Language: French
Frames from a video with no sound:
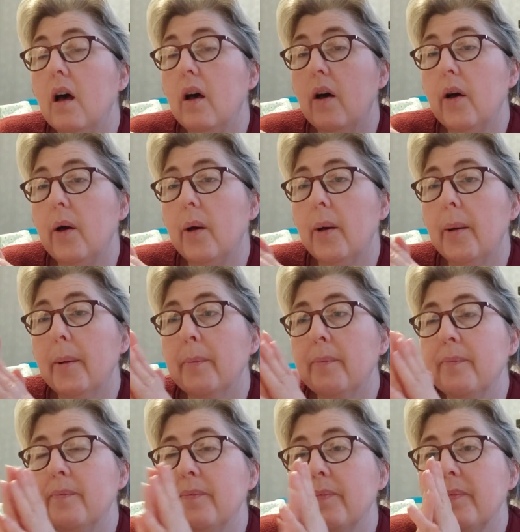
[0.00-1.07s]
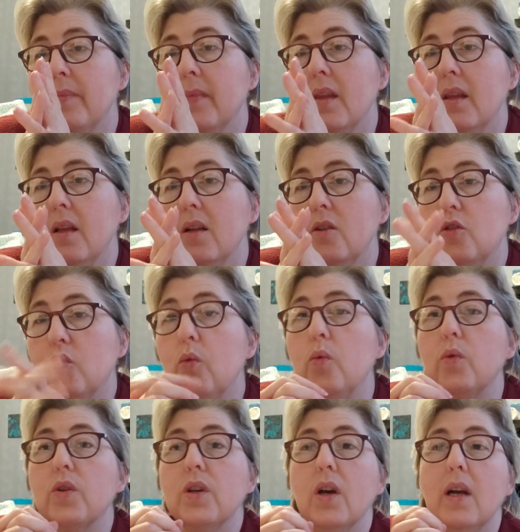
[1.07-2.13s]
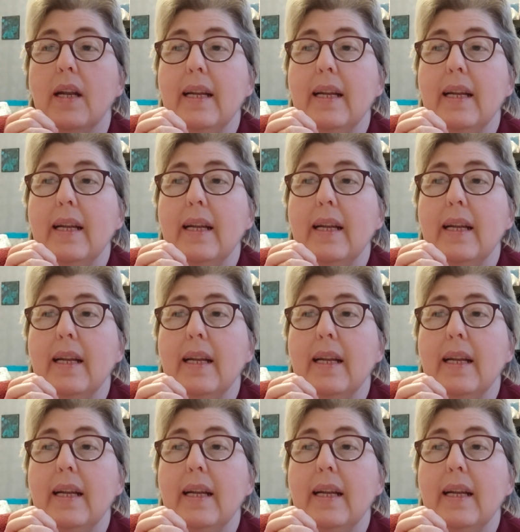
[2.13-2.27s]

euh, donc,